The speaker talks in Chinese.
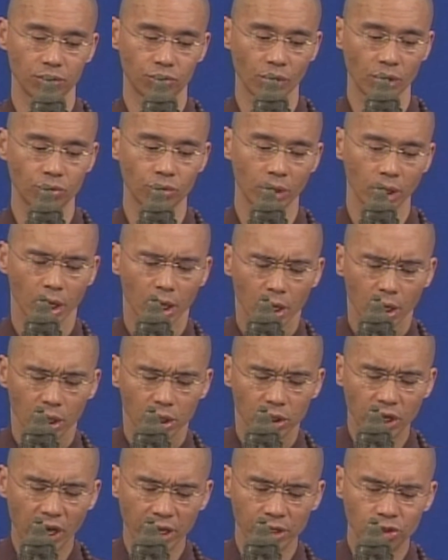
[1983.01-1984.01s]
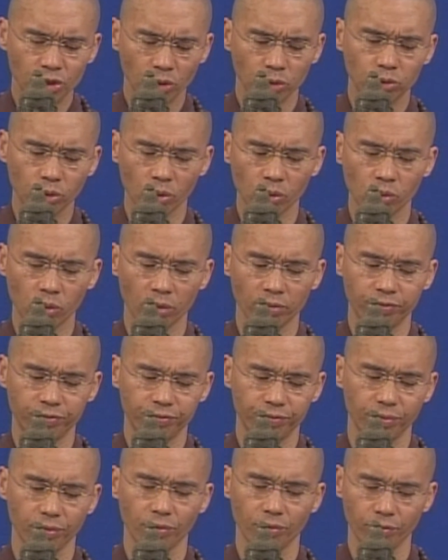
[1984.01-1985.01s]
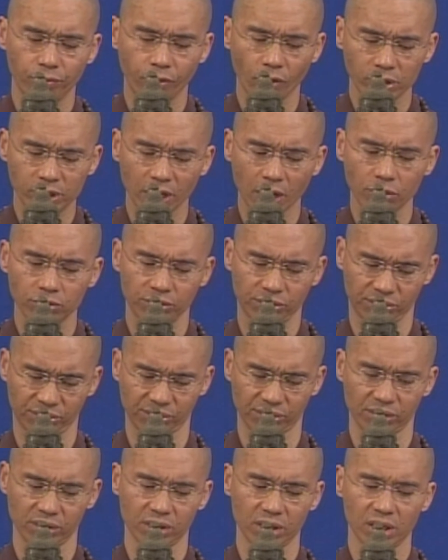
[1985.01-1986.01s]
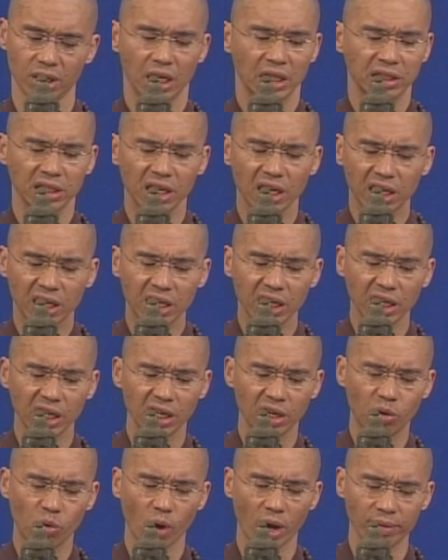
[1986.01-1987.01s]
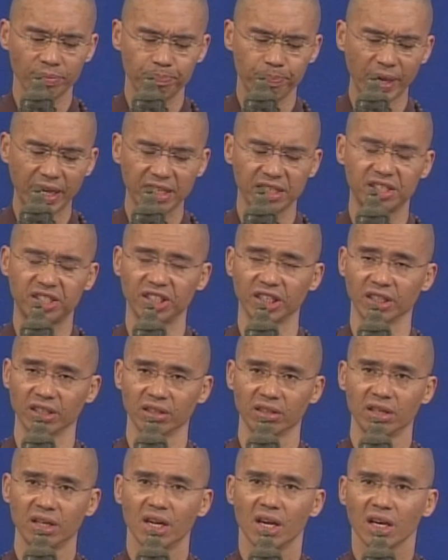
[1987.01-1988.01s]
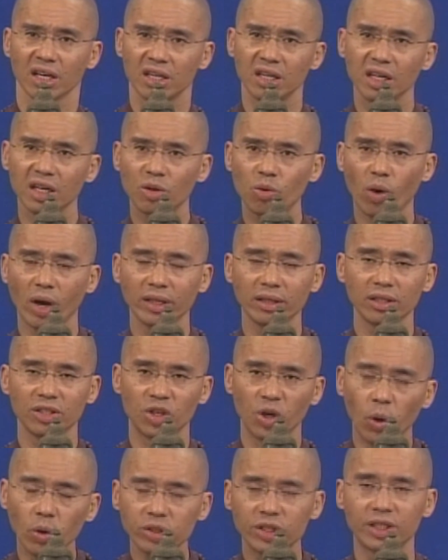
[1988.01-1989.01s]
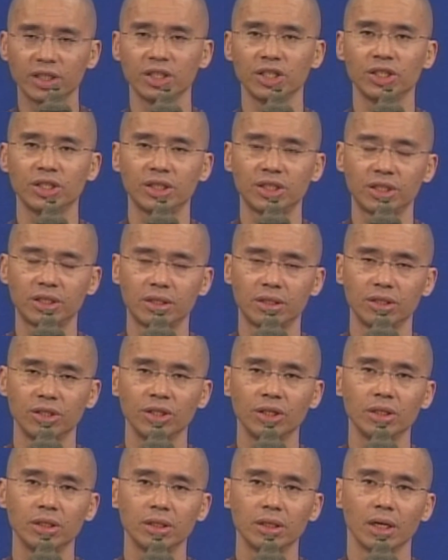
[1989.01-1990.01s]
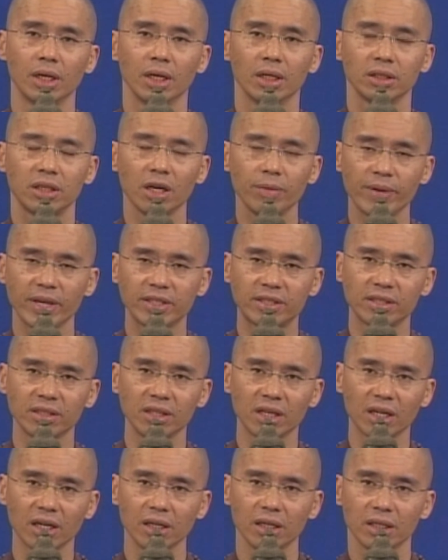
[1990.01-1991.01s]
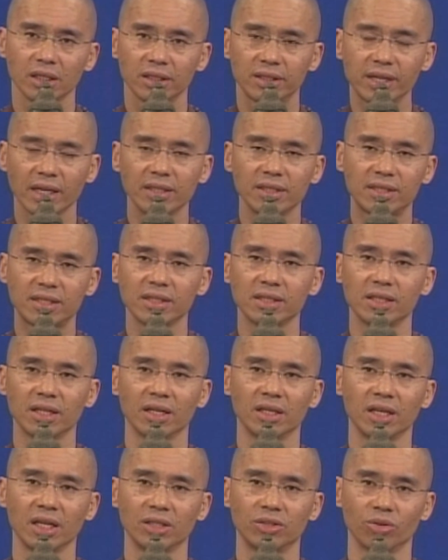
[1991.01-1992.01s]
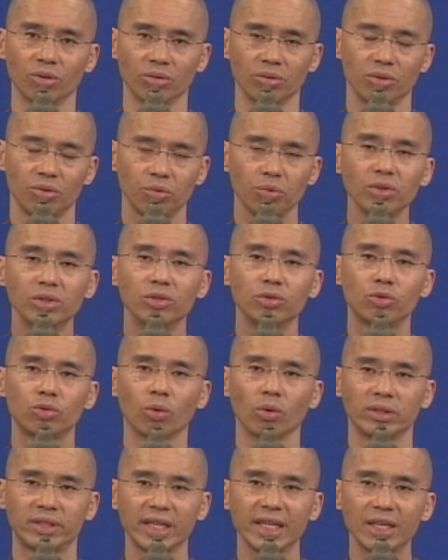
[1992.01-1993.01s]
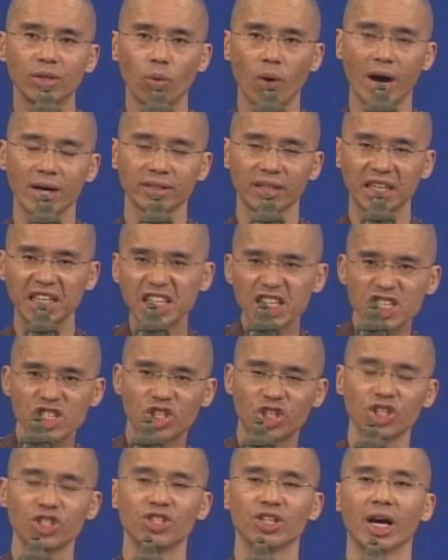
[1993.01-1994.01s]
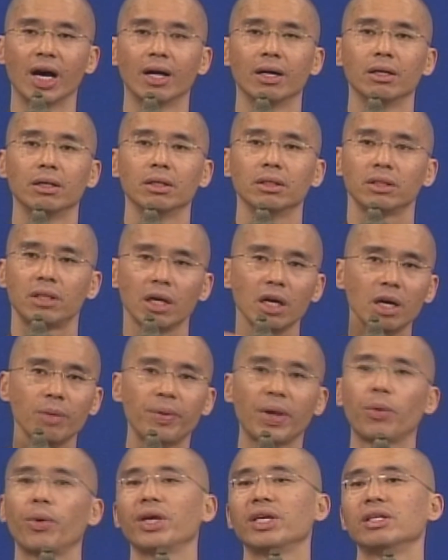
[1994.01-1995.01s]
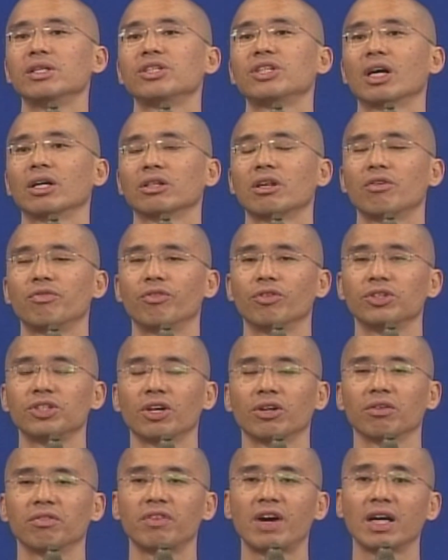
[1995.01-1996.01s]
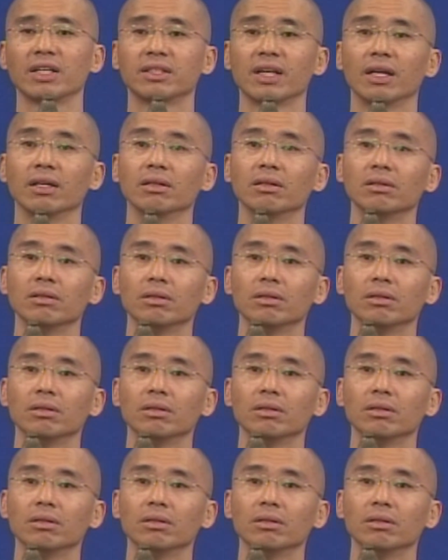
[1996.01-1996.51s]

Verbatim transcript: 所以说，研究中国佛教史呢，这个客观背景、客观的，尤其以以特别是那个政治的那种运作、帝王的意志啊，特别会影响到佛教的发展。